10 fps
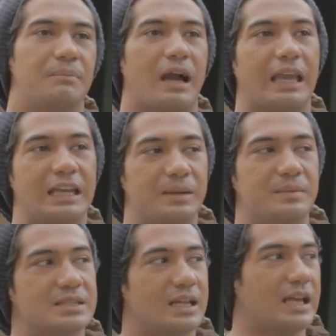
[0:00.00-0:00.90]
Maka ini
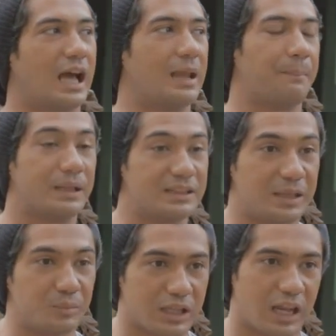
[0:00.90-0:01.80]
menjadi hal yang
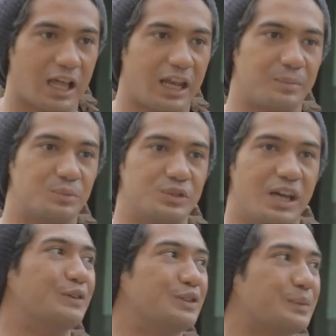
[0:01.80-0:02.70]
penting buat anak-anak
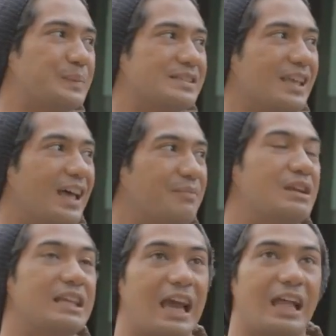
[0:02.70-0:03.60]
juga untuk bisa
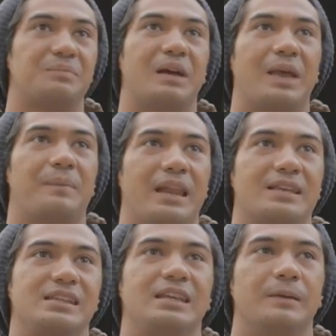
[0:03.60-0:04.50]
melihat
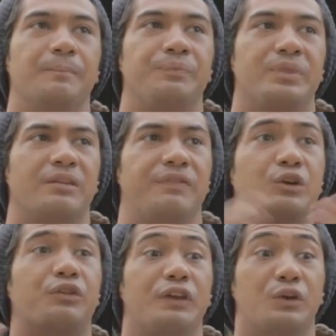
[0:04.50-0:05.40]
bagaimana sih
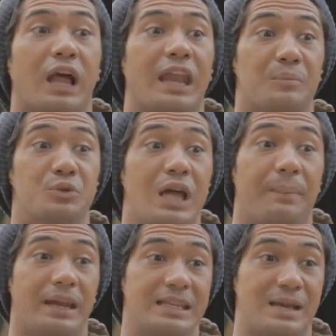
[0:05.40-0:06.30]
figur-figur anak muda
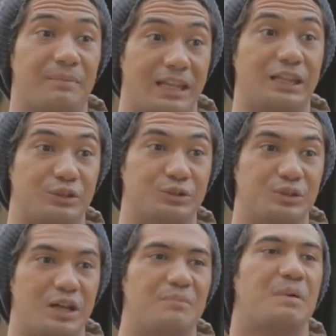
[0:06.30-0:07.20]
pada zaman itu
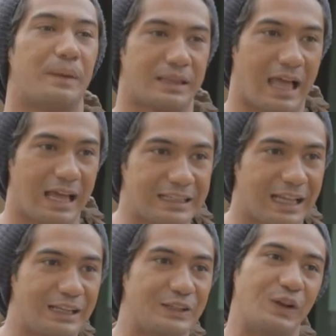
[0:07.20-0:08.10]

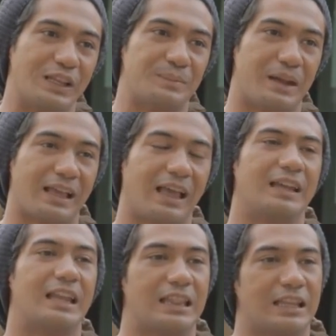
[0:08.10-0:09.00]
mempertahankan ideologi mereka
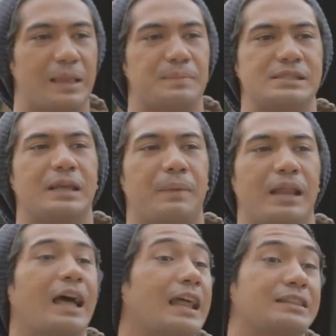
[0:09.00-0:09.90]
dan tetap stick
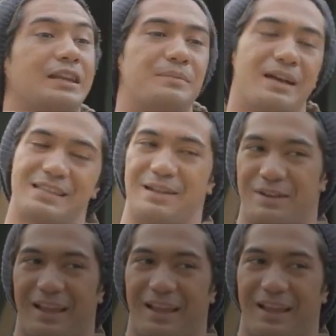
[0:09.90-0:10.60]
pada karakter kebangsaan